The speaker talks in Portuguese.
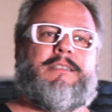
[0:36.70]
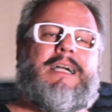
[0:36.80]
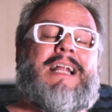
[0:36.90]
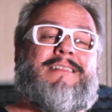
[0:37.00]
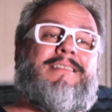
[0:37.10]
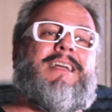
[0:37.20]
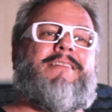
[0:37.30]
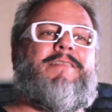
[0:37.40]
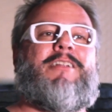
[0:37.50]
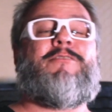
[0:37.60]
Cara,
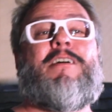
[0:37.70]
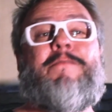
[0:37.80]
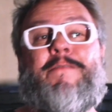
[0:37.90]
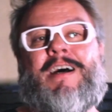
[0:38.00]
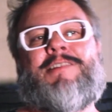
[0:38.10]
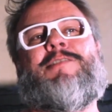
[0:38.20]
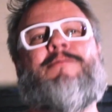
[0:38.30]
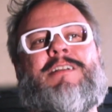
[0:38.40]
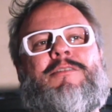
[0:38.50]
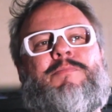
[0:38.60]
tem, velho, e não é
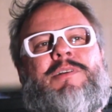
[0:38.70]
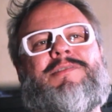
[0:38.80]
fácil não. Por